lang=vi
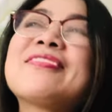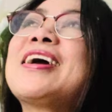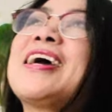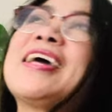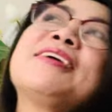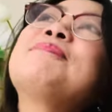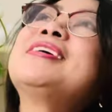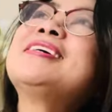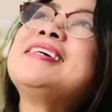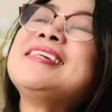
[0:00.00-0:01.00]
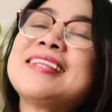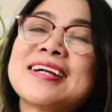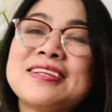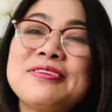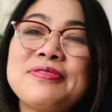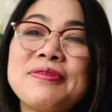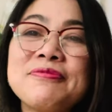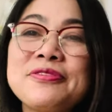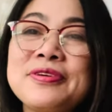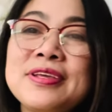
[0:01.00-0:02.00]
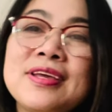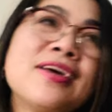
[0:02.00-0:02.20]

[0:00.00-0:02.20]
ngày mới thật là nhiều niềm vui,